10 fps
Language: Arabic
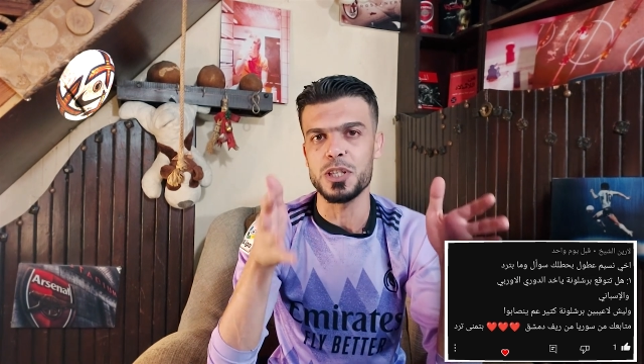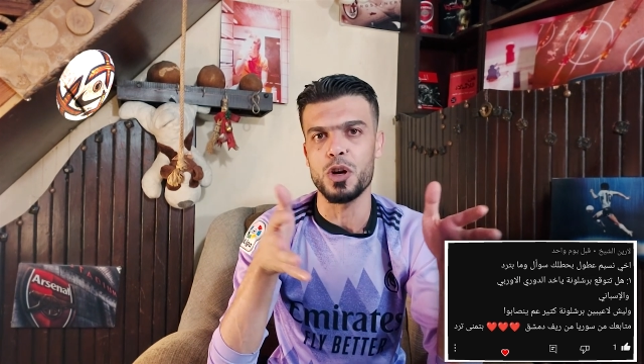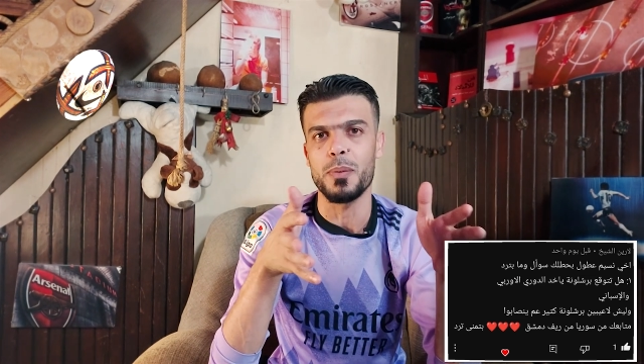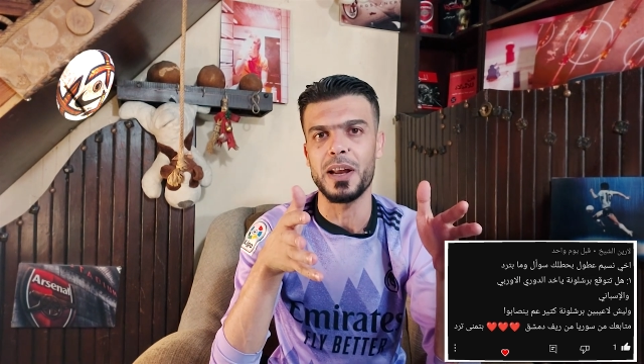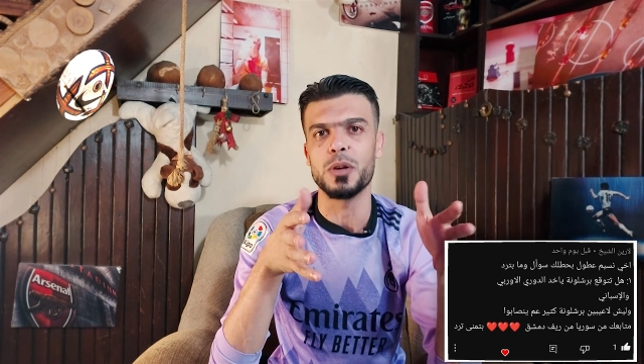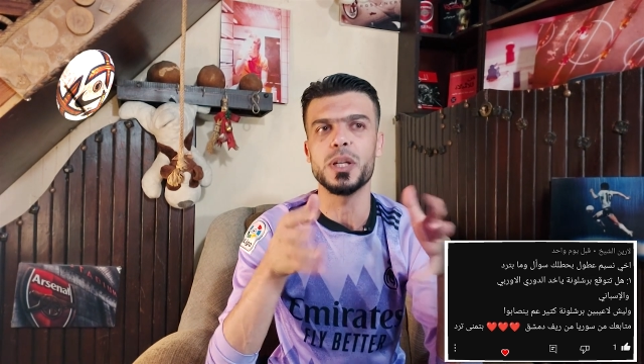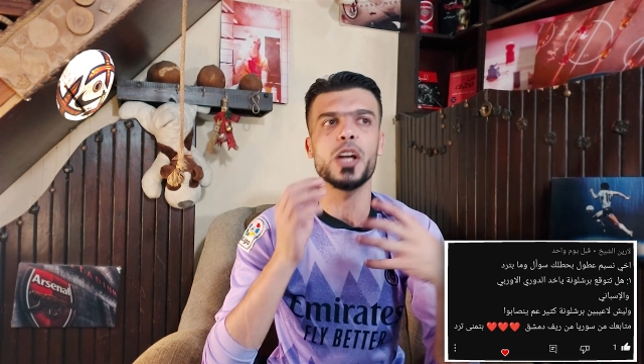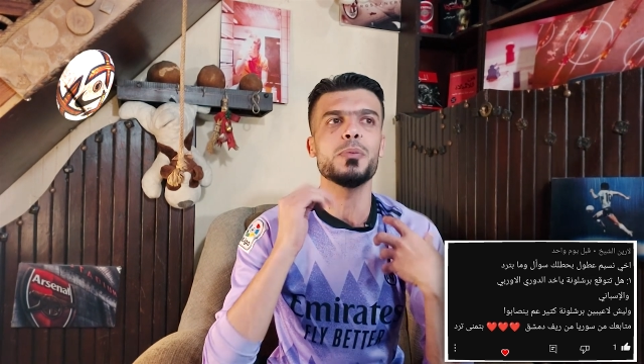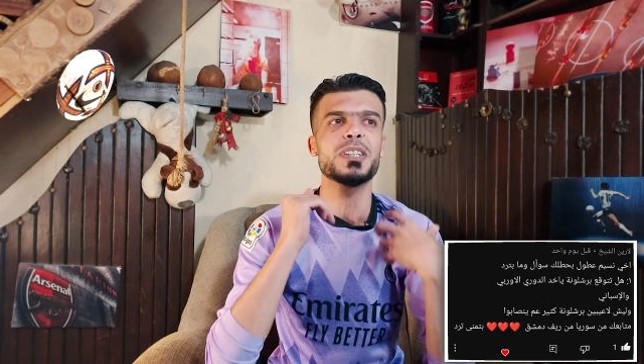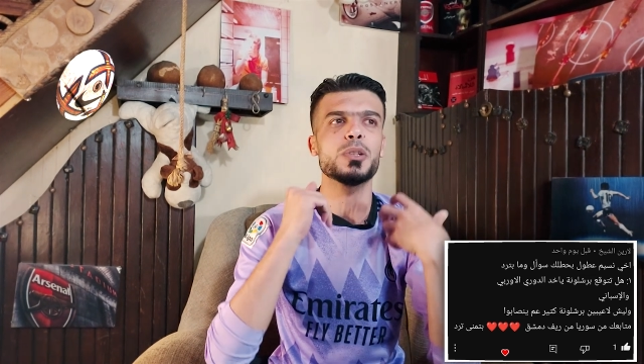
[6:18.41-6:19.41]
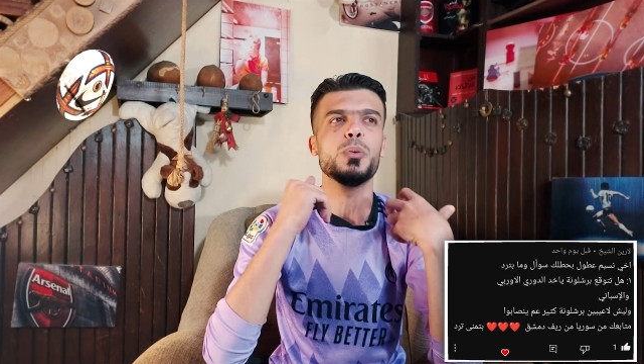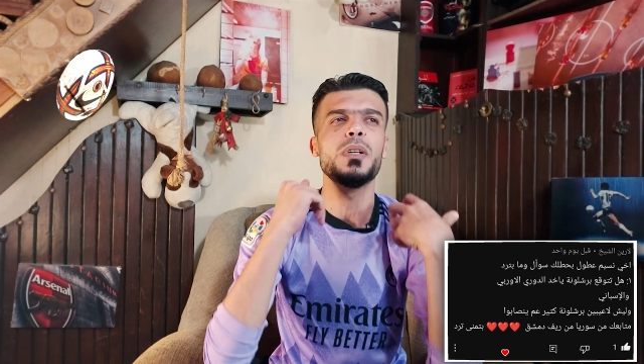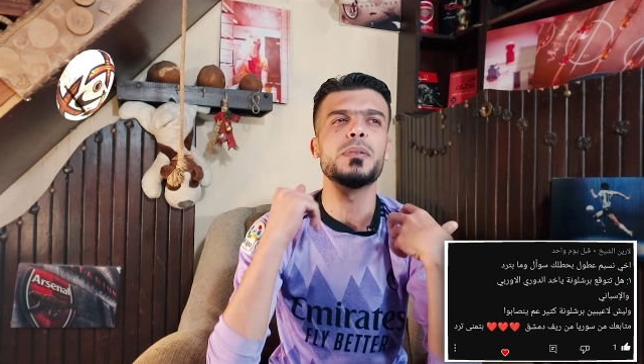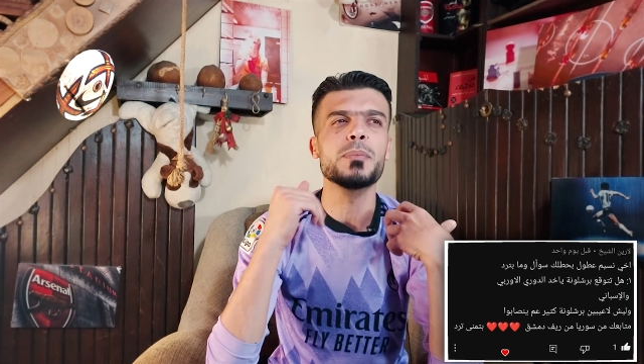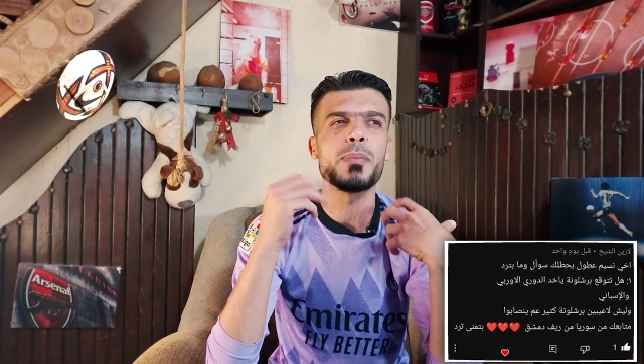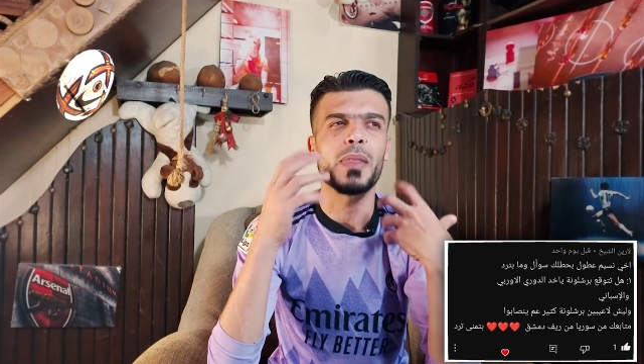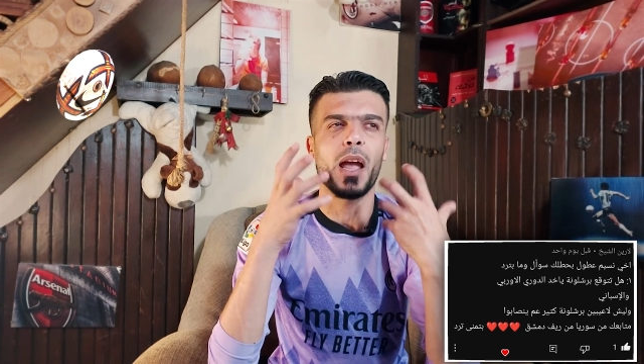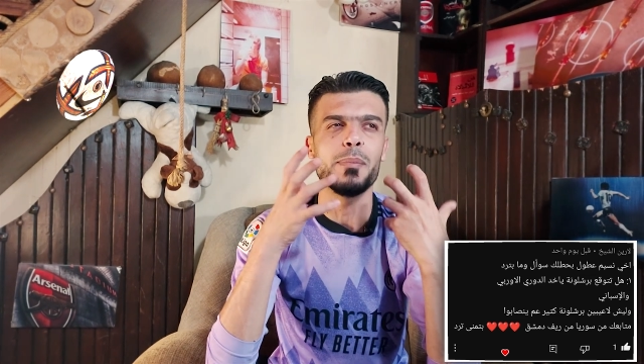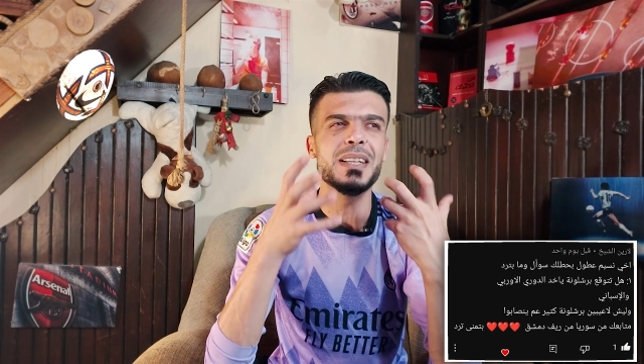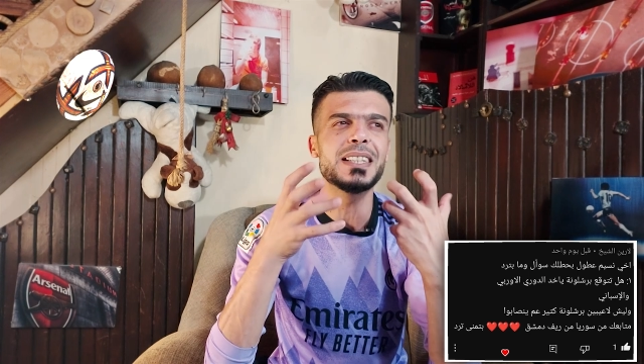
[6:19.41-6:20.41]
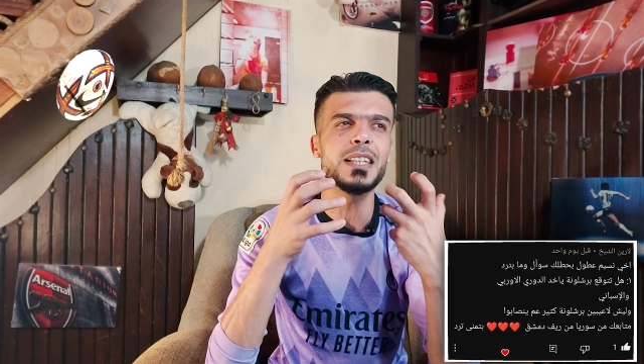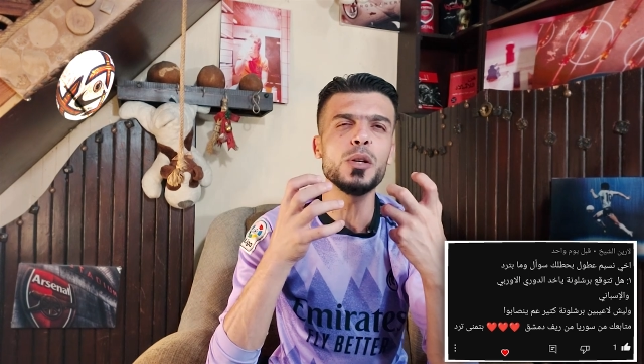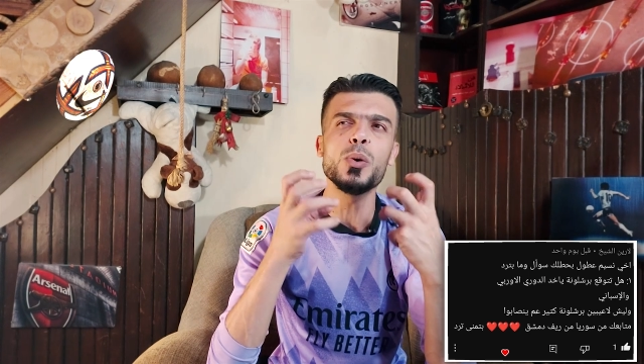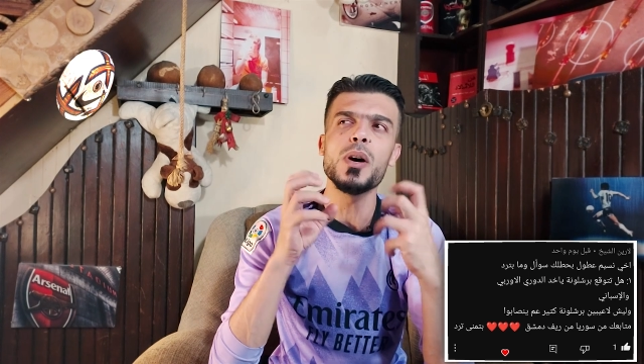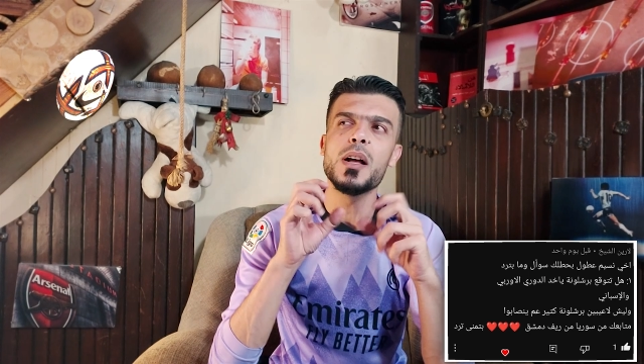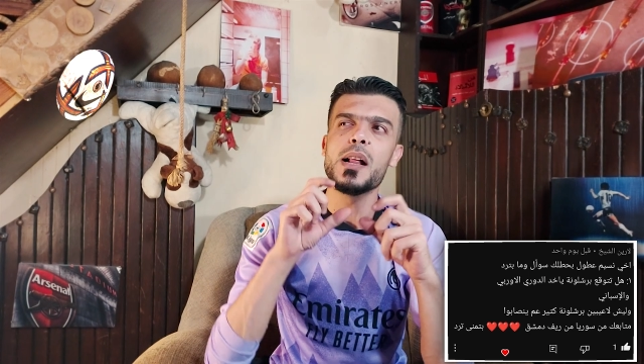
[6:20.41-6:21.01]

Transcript: بالجواب عليهم لانه مسؤول عم ينسالوا